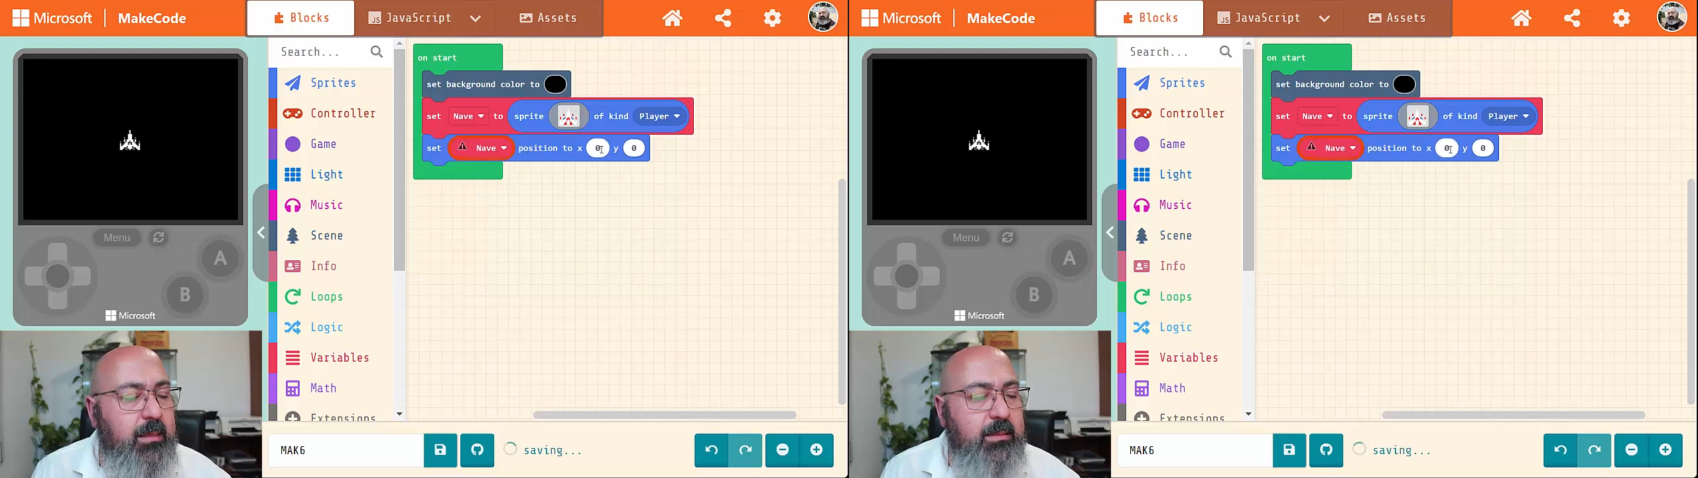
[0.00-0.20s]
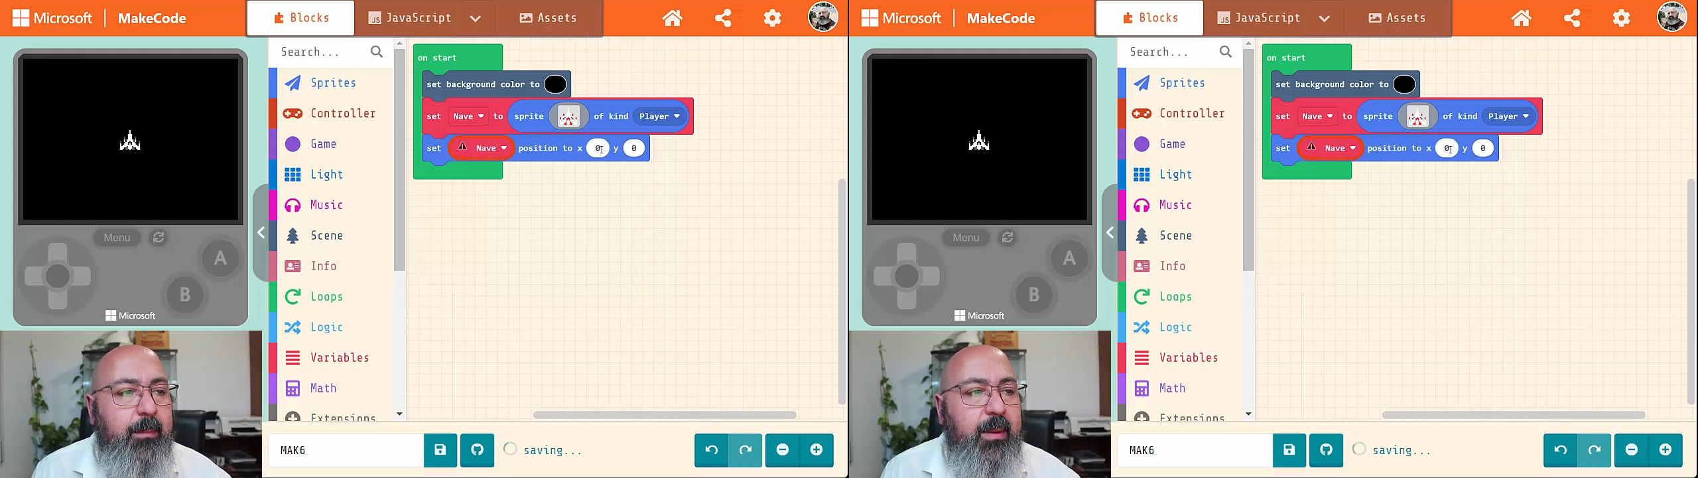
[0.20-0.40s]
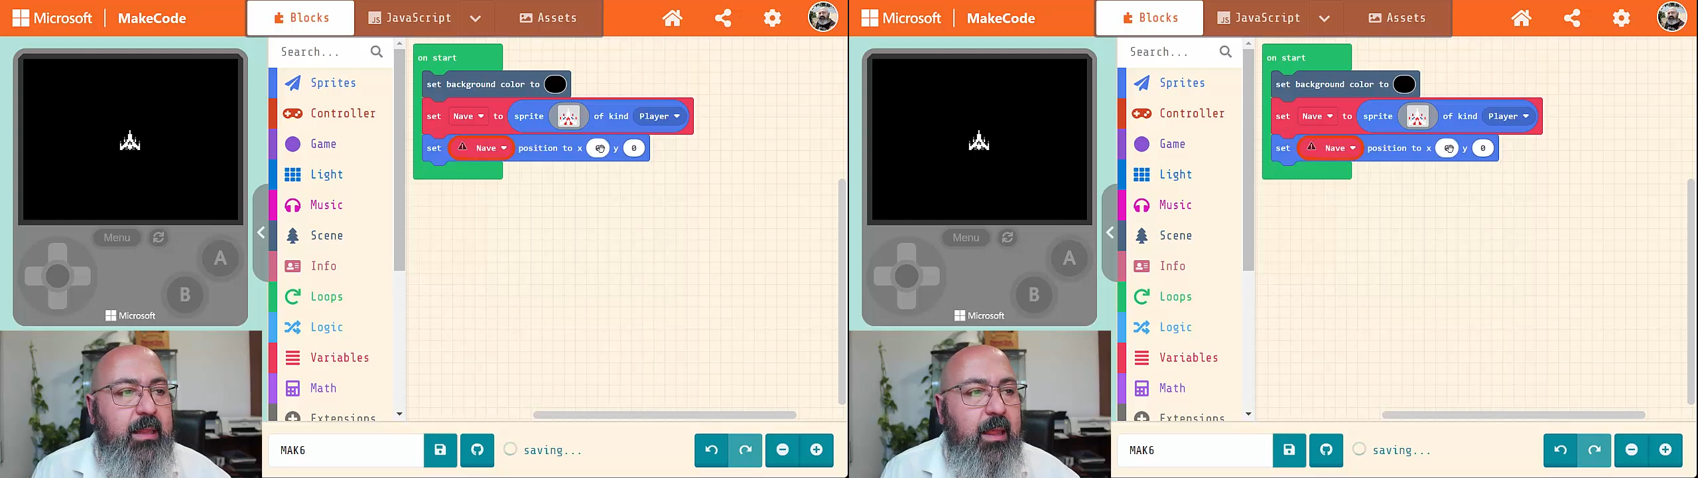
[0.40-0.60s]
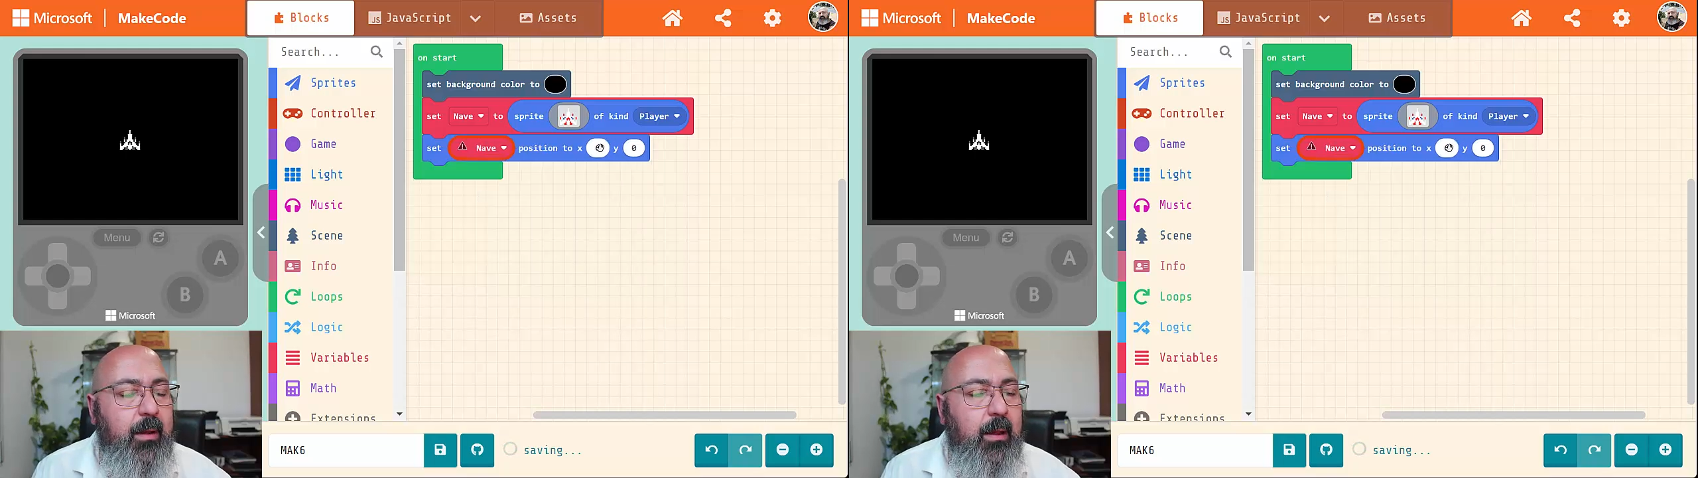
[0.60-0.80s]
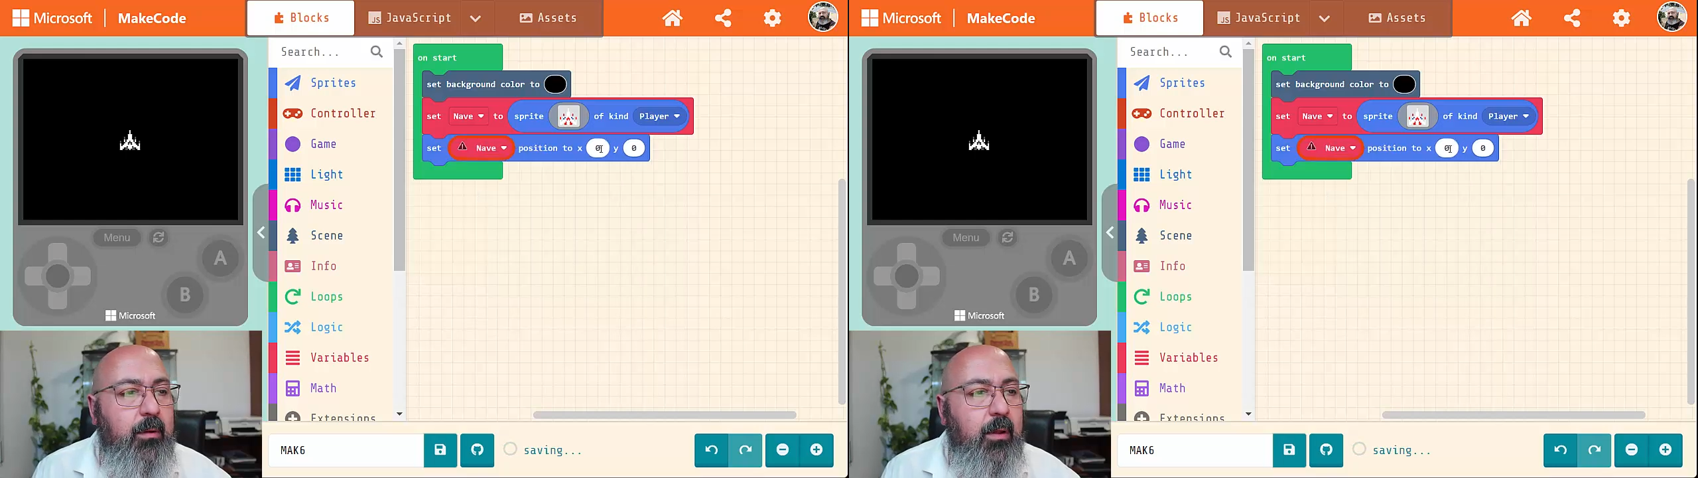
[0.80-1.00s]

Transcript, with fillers: esta parte de abajo.